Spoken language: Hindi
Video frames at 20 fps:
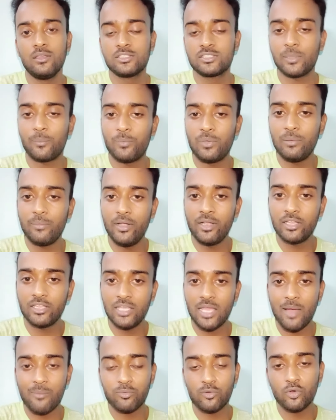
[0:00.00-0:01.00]
सप्लीमेंट
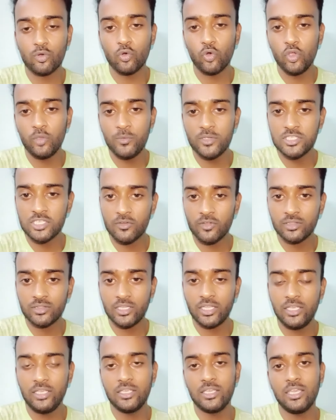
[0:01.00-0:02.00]
की आपको कोई भी
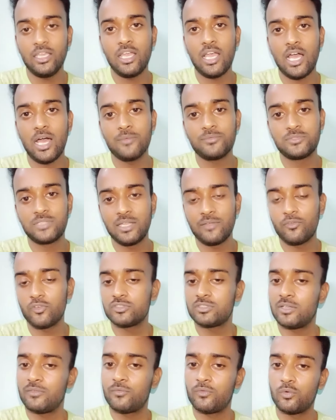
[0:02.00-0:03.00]
ज़रूरत नहीं है आप सिर्फ
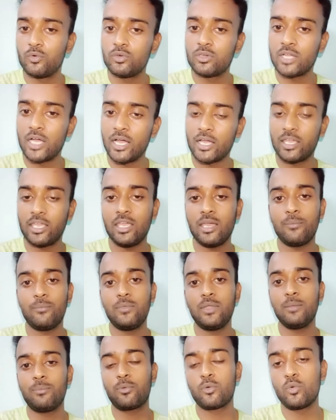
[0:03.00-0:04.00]
और सिर्फ फूड खा के
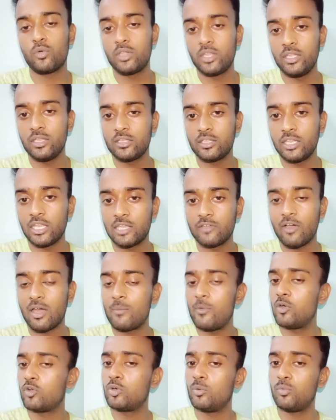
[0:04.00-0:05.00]
अपने प्रोटीन की
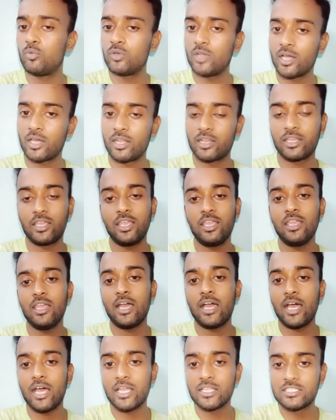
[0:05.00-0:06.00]
रिक्वायरमेंट को पूरा करके
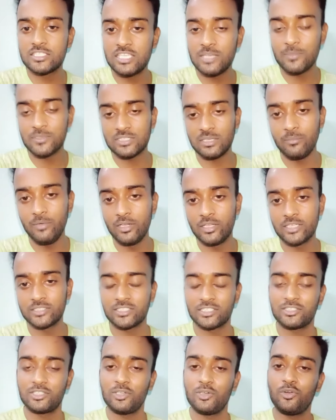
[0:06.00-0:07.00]
अच्छी मसल बिल्ड कर
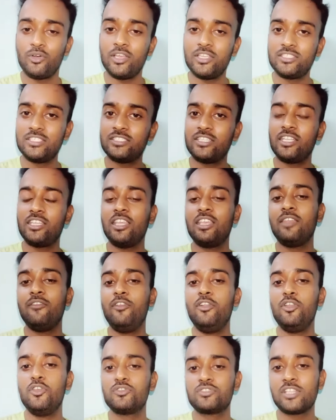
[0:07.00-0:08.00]
सकते हो इसी तरीके की
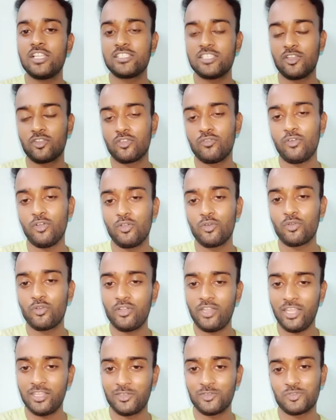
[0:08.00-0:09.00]
वीडियोज़ के चैनल को फॉलो
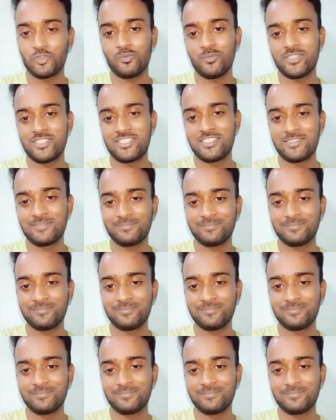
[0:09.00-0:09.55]
करो थैंक यू सो मच